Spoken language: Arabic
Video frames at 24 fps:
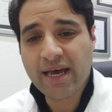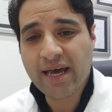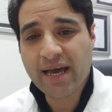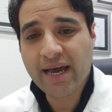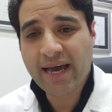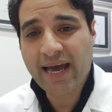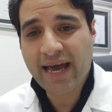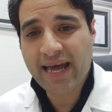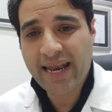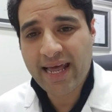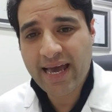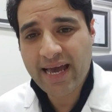
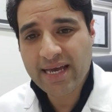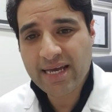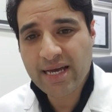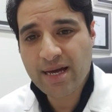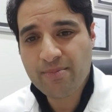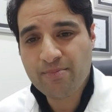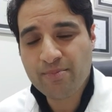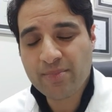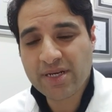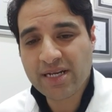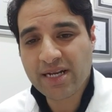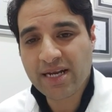خلايا
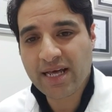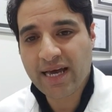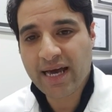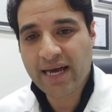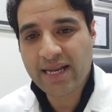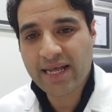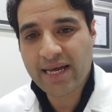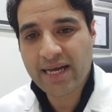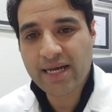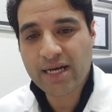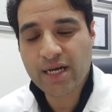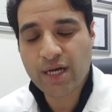من
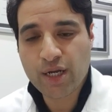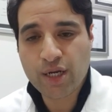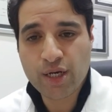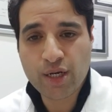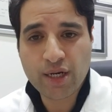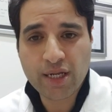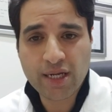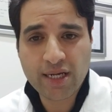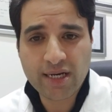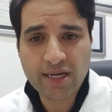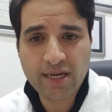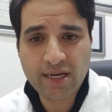الخلايا
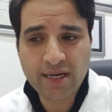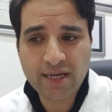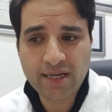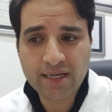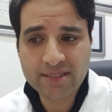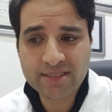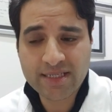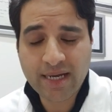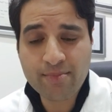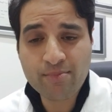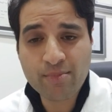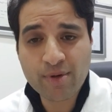
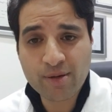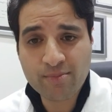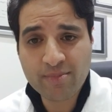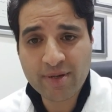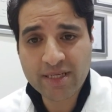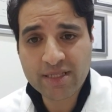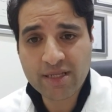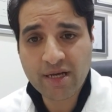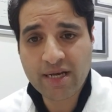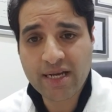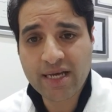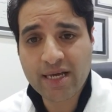الدم
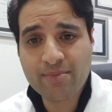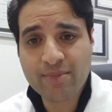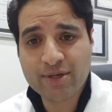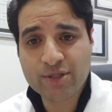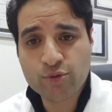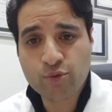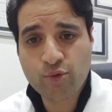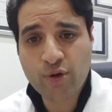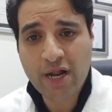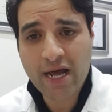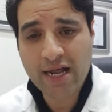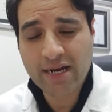البيضاء اللي هي
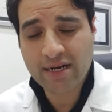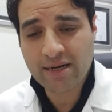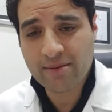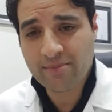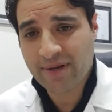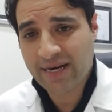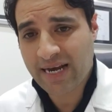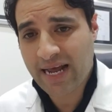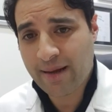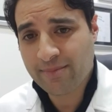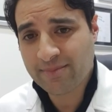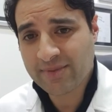مسؤوله عن
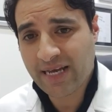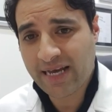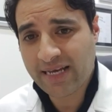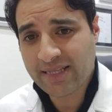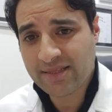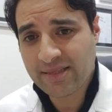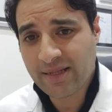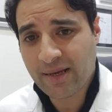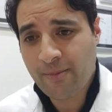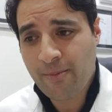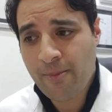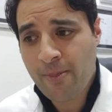المناعه
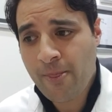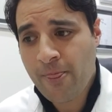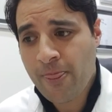بتاعتنا